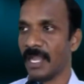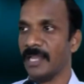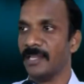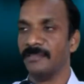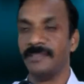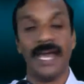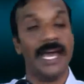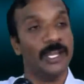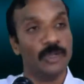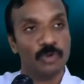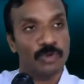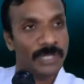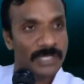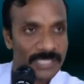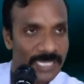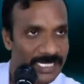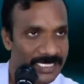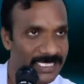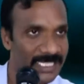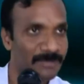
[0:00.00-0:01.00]
కానీ దానికి
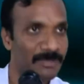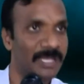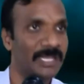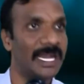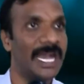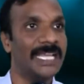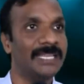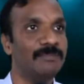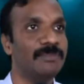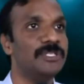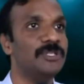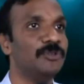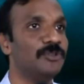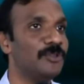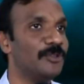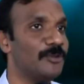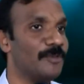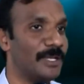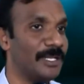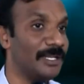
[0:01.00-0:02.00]
ఉండే టెన్షన్ మనకు ఆత్మ
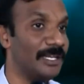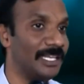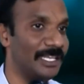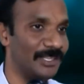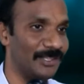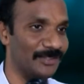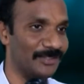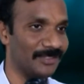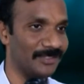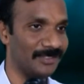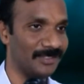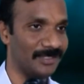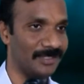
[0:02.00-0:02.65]
జీవితంలో మనకు లేదు